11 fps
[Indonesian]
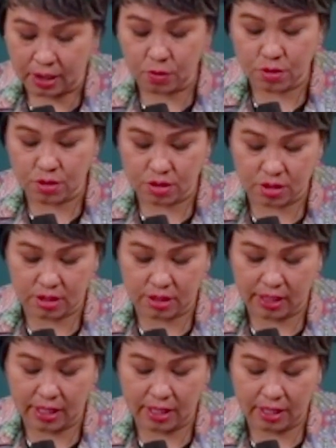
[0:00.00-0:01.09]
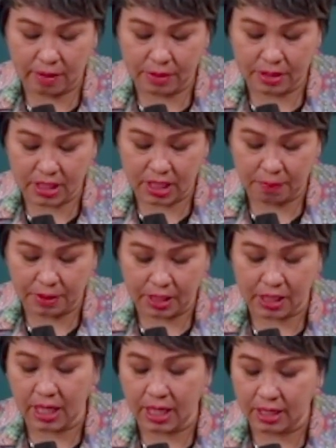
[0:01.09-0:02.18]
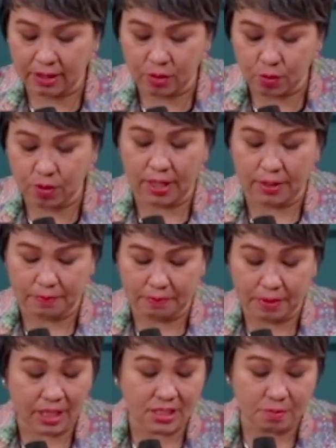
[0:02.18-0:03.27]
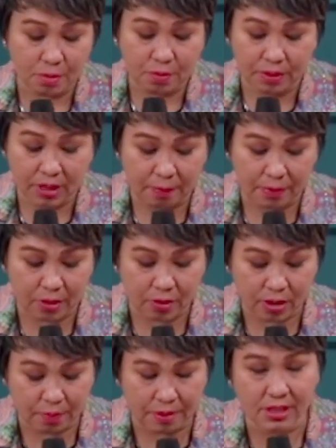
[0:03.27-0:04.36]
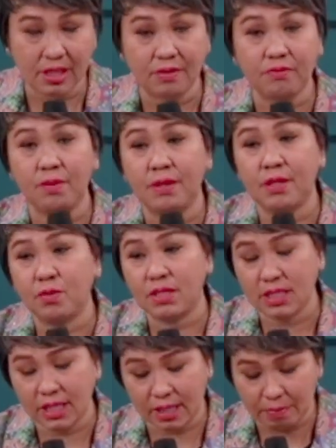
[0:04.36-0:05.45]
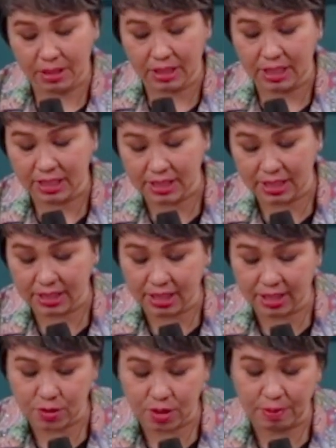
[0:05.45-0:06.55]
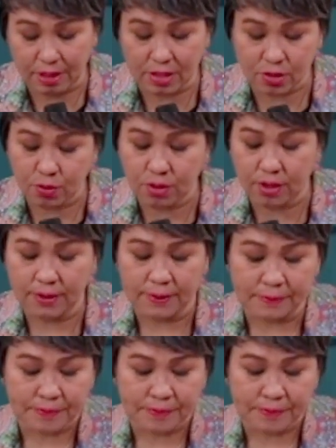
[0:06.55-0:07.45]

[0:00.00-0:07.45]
terus ya mencari perkenanan Tuhan. Baik, sebelum kita melanjutkan pembacaan firman Tuhan, saya akan bacakan kesaksian yang sudah masuk.